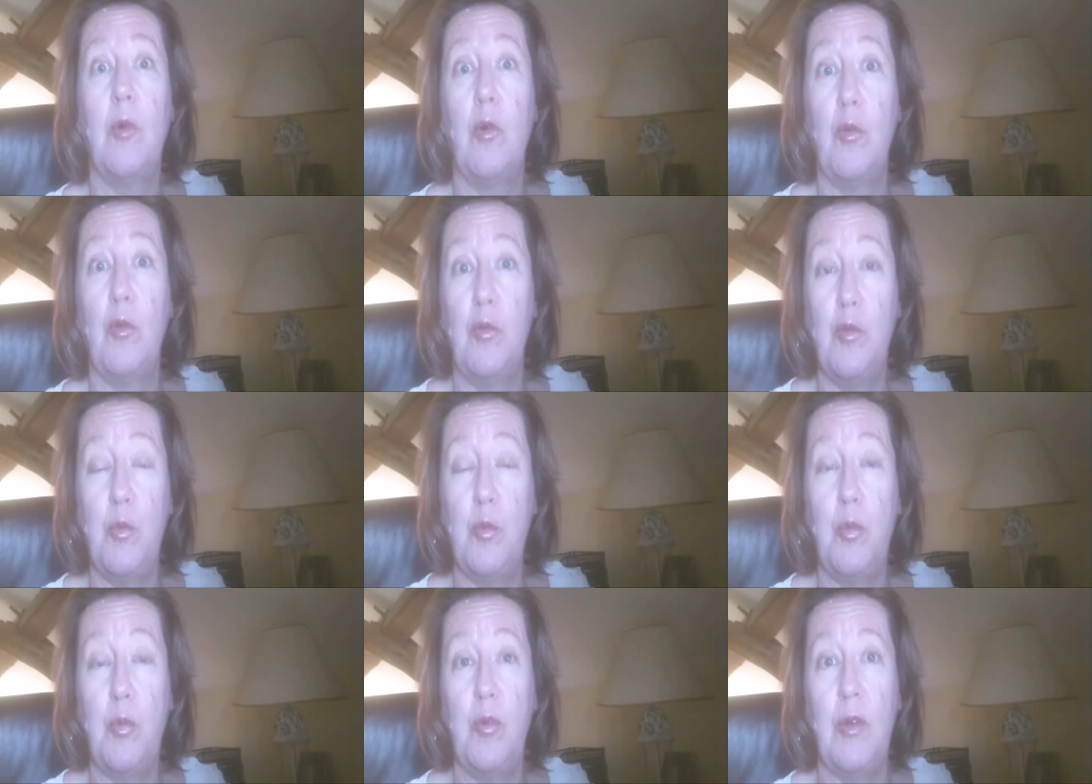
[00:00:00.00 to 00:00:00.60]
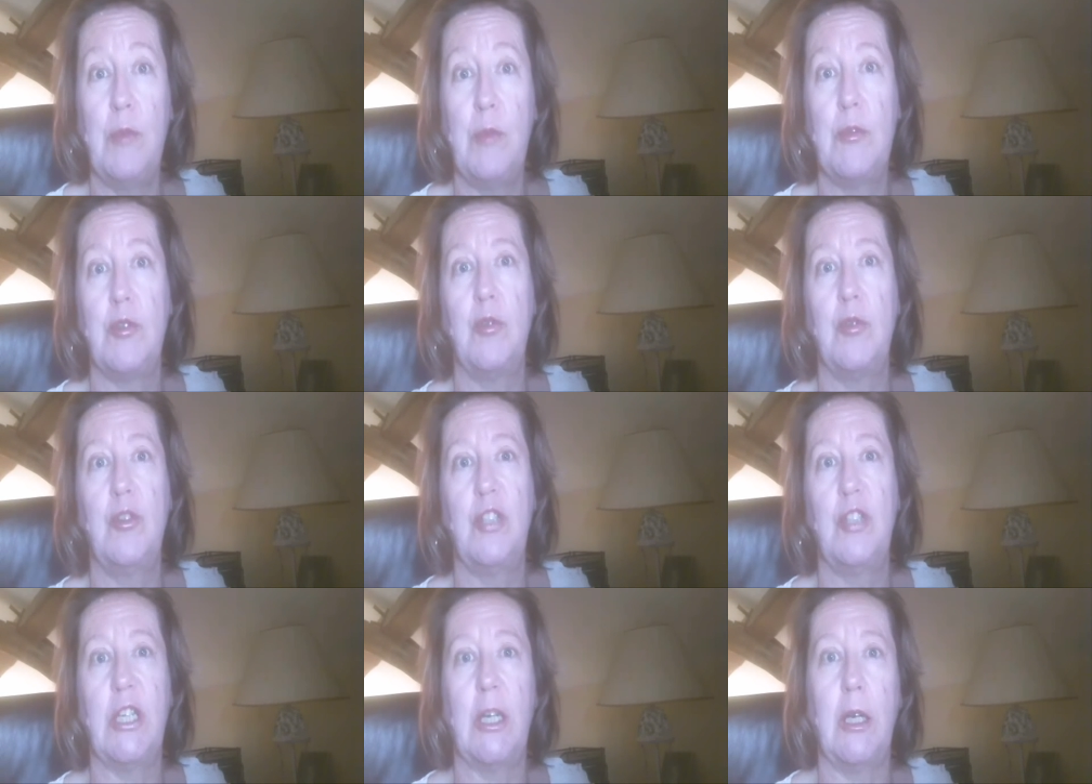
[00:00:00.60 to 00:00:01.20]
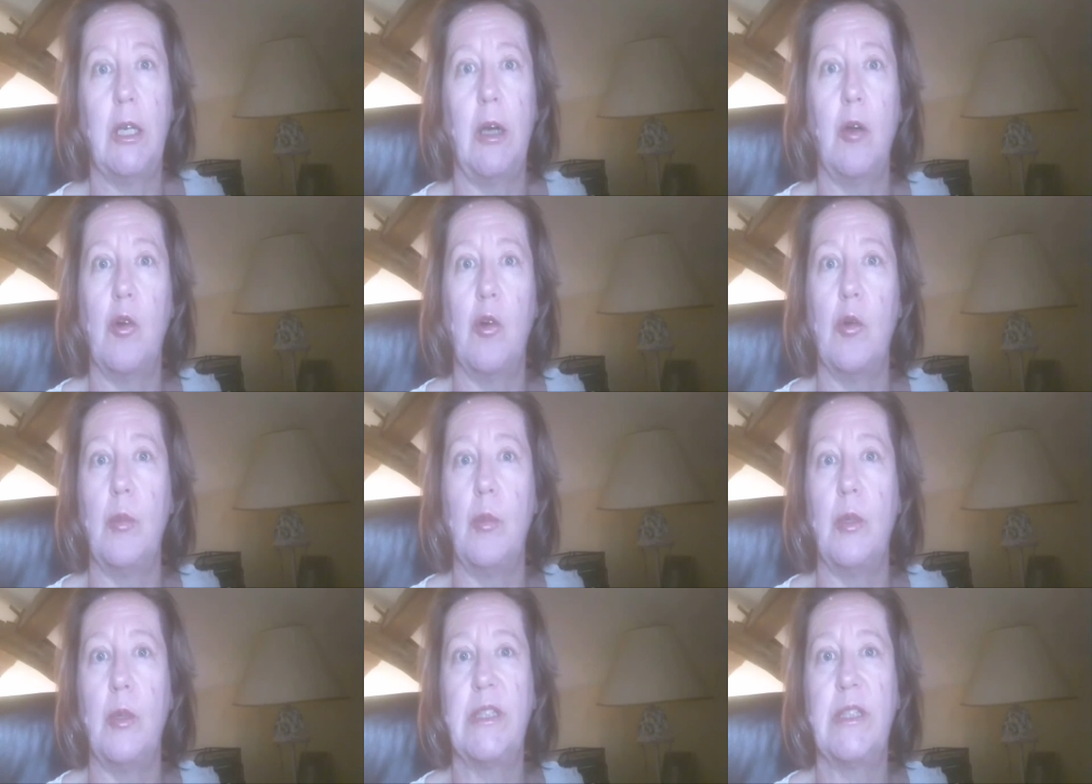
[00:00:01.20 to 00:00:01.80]
Vous pouvez me suggérer en
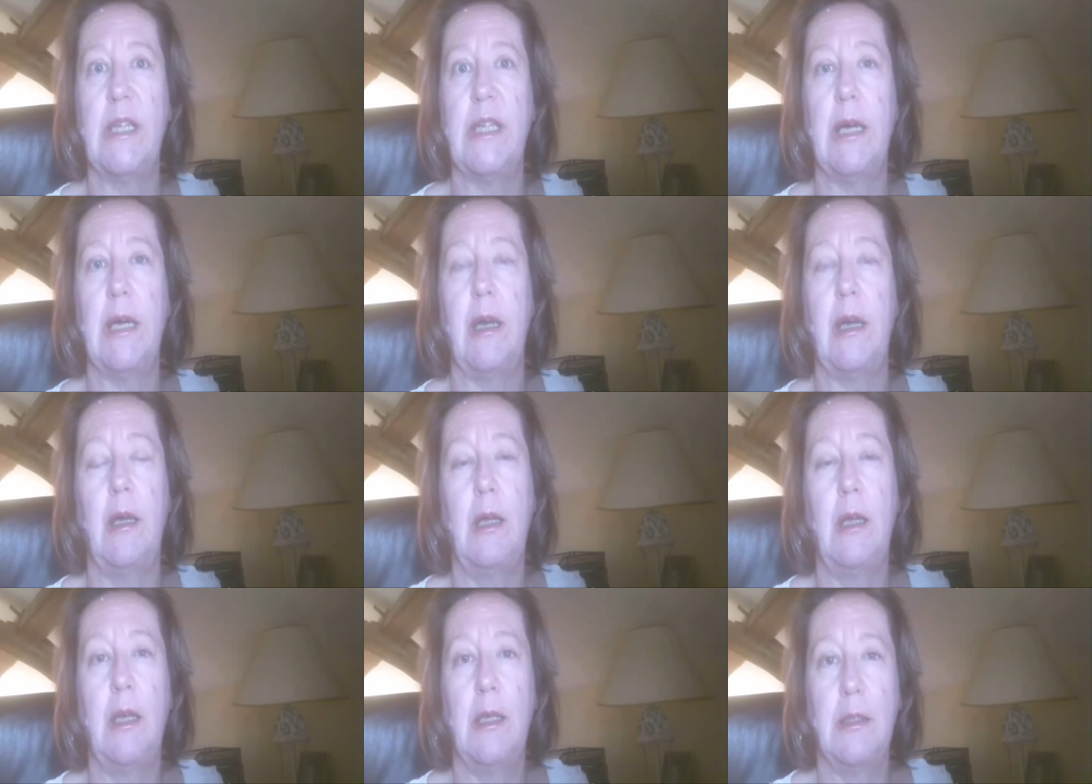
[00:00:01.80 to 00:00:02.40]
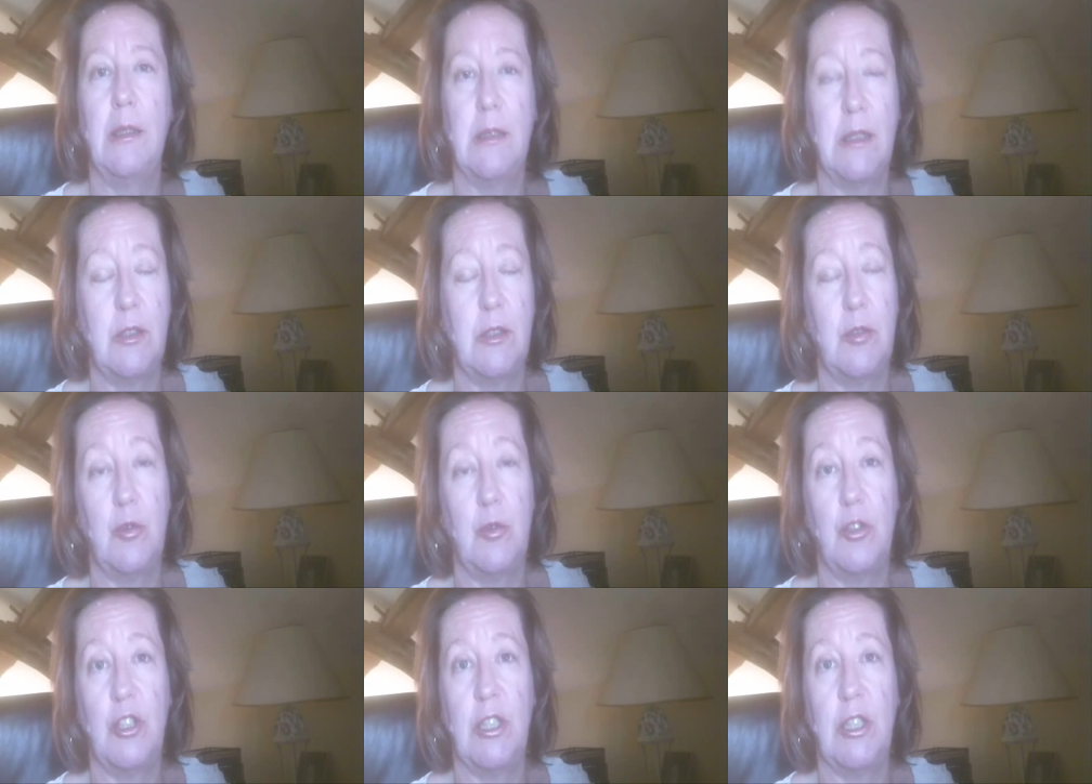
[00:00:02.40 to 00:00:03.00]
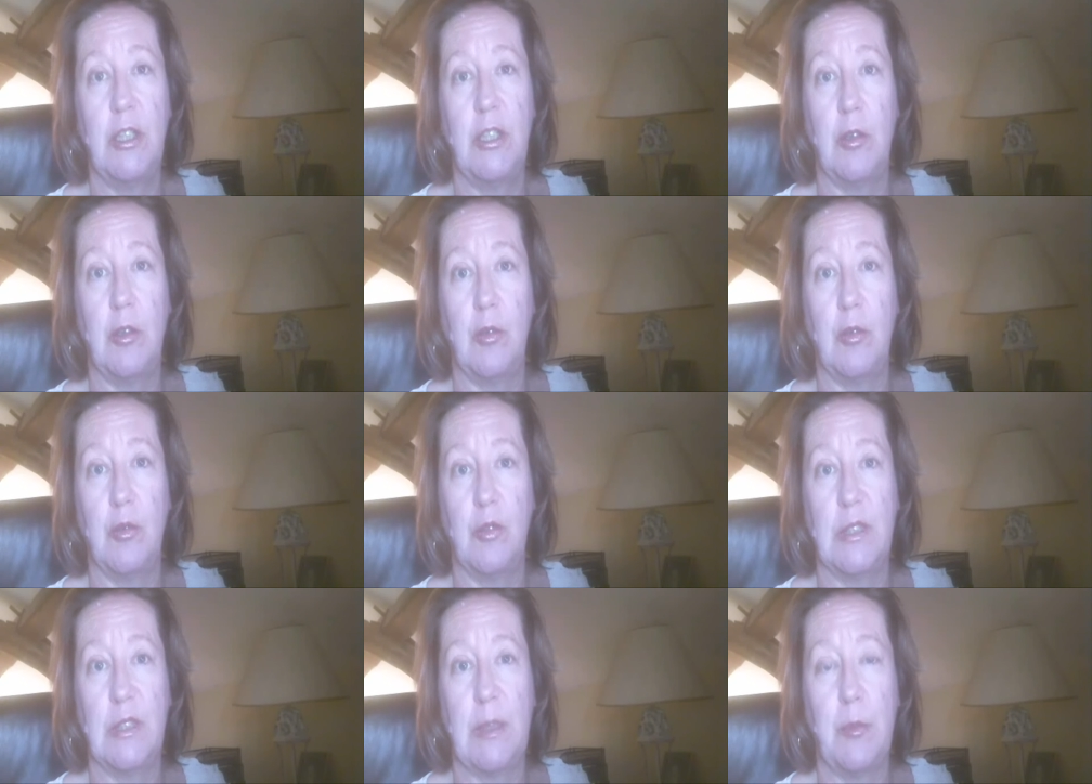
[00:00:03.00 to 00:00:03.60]
commentaire des sujets que
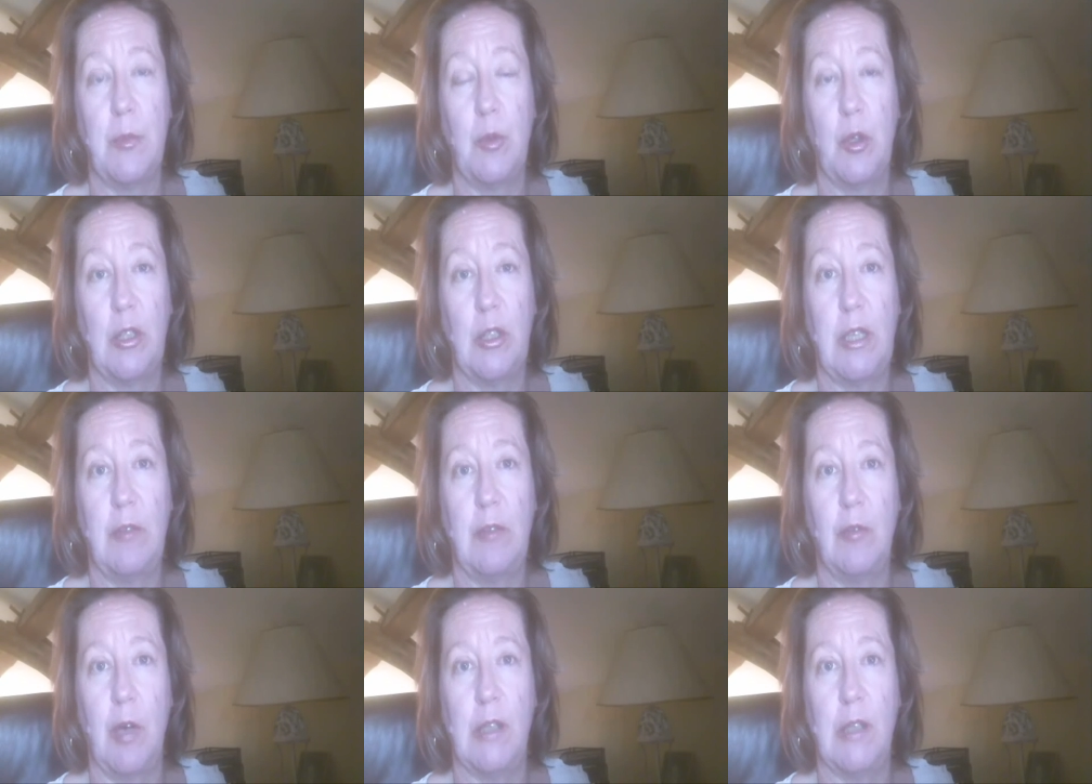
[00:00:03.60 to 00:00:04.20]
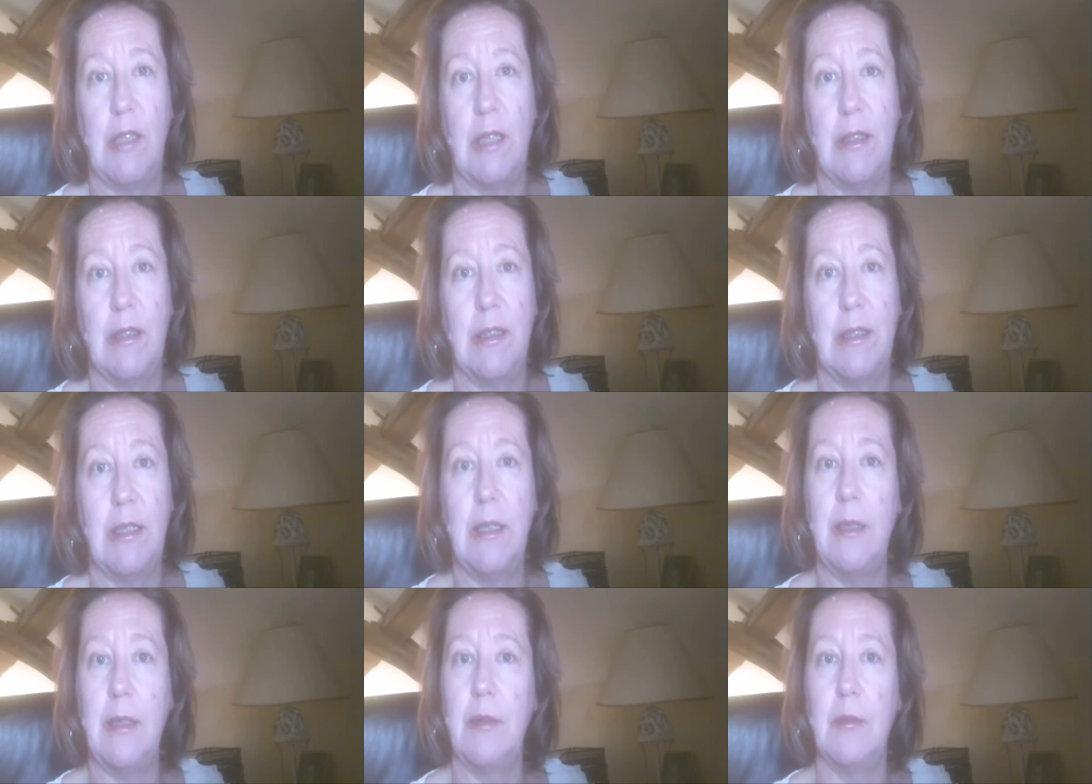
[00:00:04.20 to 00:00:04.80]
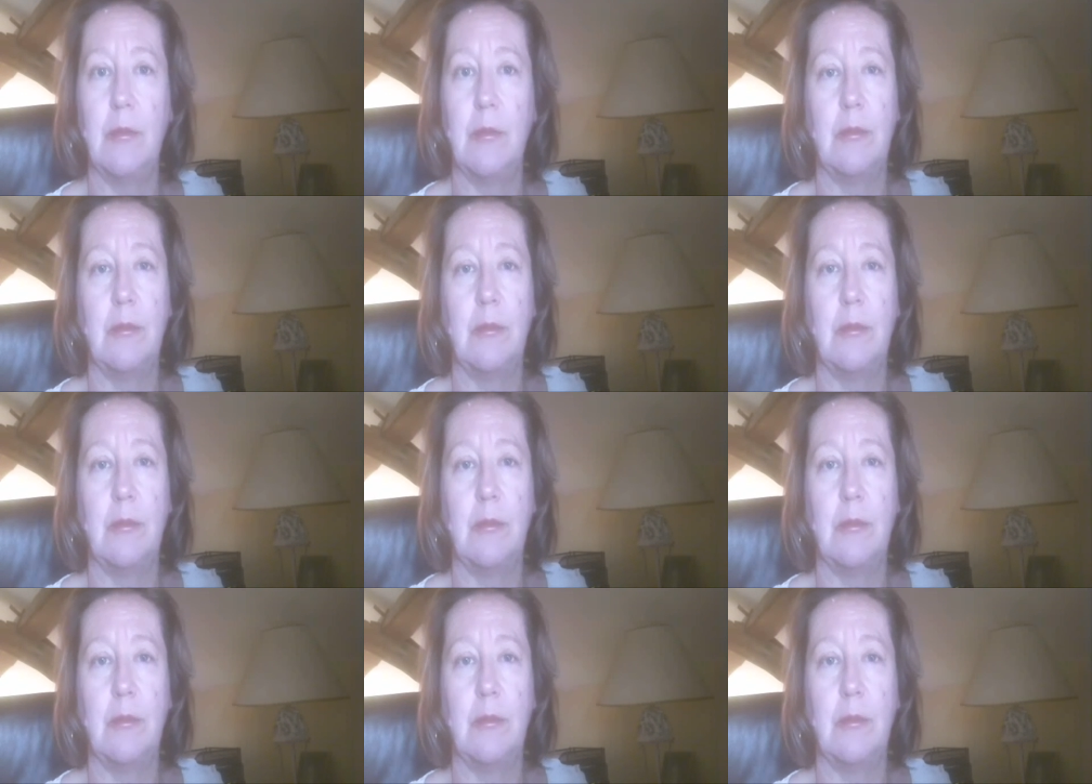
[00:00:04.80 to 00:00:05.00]
vous aimeriez voir traités.